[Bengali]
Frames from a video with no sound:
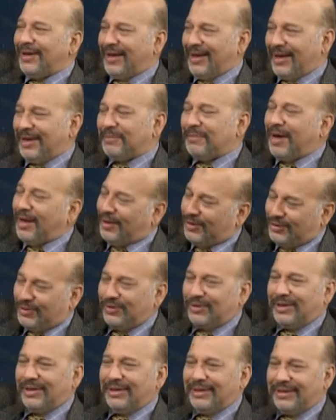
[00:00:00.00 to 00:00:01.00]
হ্যাঁ ভালোর
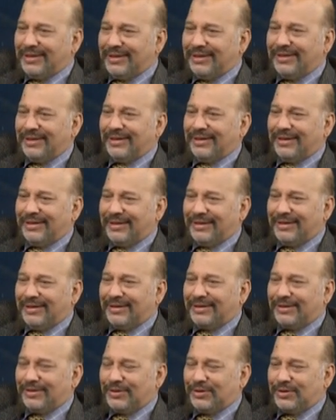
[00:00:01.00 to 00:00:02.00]
জন্যই
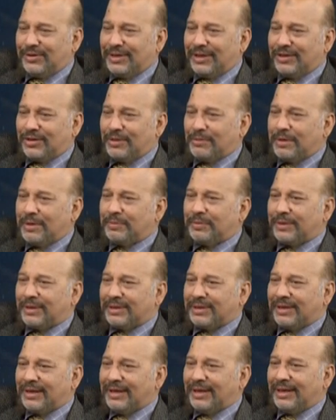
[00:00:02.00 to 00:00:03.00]
তো সেসব
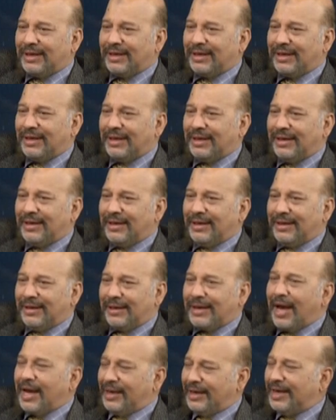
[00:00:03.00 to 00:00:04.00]
অপারেশনে
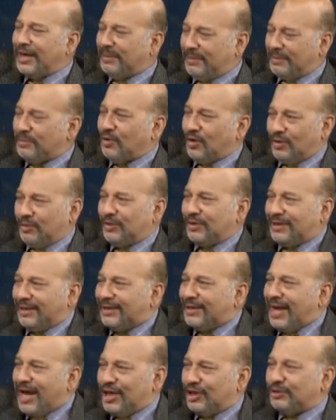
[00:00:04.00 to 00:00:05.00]
কাহিনী আমরা পরবর্তী নিশ্চয়ই